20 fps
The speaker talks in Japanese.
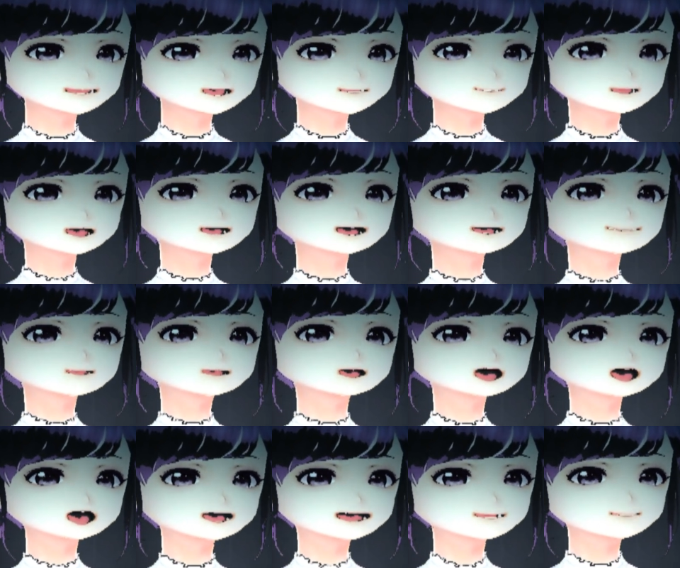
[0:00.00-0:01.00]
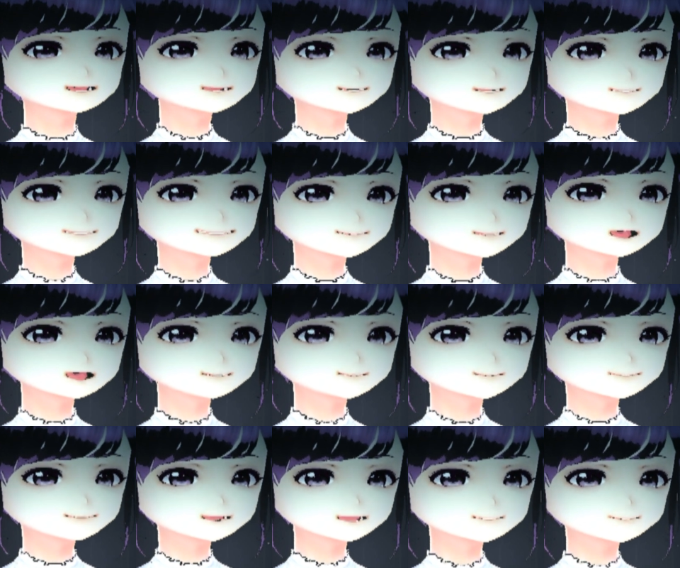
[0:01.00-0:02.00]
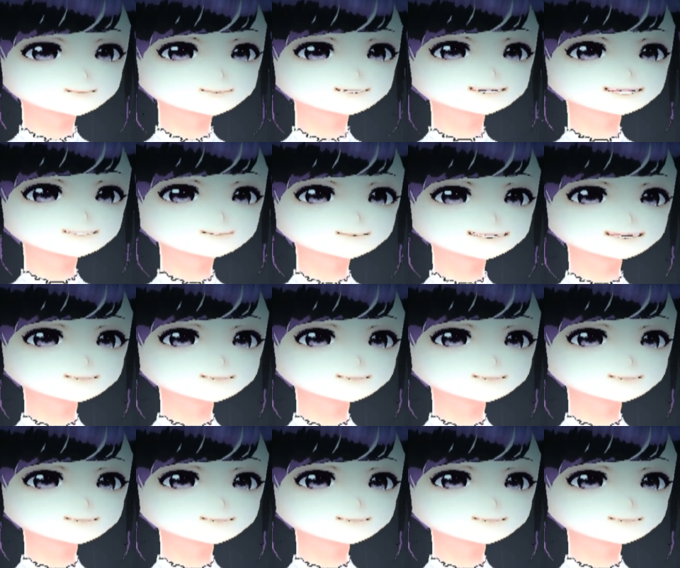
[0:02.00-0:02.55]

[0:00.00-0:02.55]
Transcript: そのろうそくの分